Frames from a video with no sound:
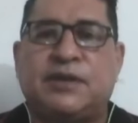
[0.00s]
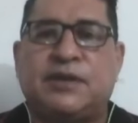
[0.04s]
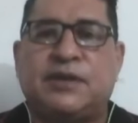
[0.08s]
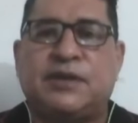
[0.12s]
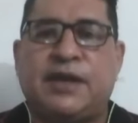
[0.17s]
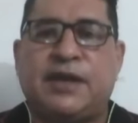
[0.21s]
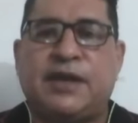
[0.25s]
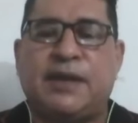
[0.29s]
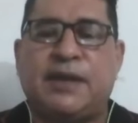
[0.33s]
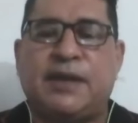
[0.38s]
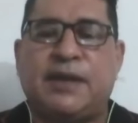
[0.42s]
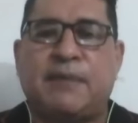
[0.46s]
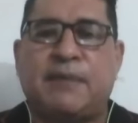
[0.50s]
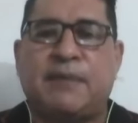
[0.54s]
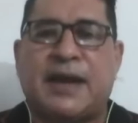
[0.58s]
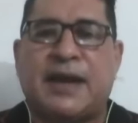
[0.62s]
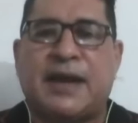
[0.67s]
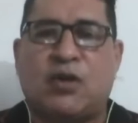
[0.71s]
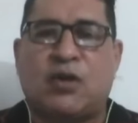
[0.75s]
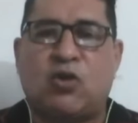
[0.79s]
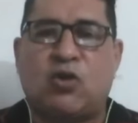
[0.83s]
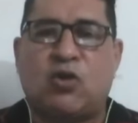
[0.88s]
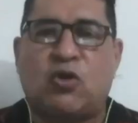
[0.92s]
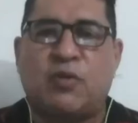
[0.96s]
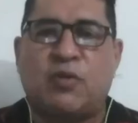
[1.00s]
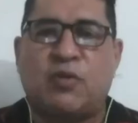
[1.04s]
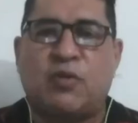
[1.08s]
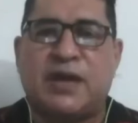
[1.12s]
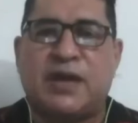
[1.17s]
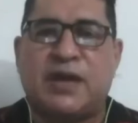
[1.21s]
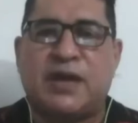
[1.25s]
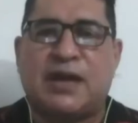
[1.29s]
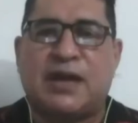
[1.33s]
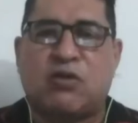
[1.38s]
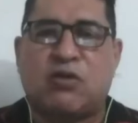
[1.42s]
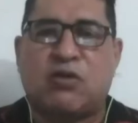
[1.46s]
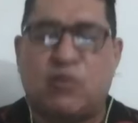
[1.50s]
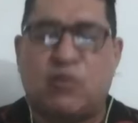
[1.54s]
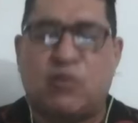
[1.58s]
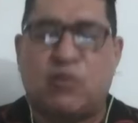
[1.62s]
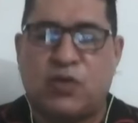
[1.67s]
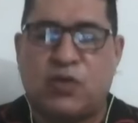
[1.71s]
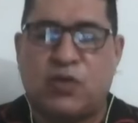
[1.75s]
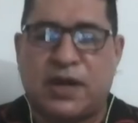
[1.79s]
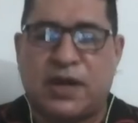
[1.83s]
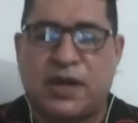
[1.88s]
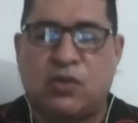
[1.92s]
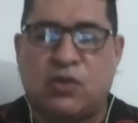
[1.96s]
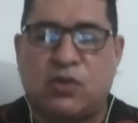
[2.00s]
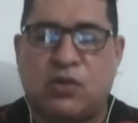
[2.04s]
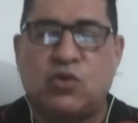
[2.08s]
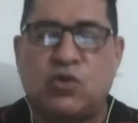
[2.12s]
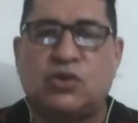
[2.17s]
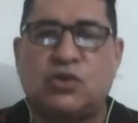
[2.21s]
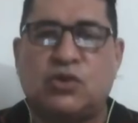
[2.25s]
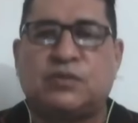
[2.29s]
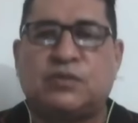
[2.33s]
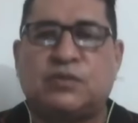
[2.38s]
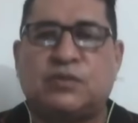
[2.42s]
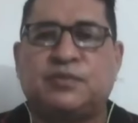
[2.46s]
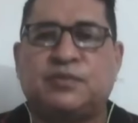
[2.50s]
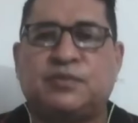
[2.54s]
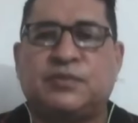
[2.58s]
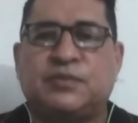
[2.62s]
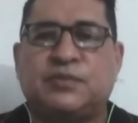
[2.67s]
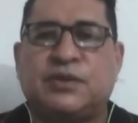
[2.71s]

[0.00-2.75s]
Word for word: de Para Colombia en la Comuna 1,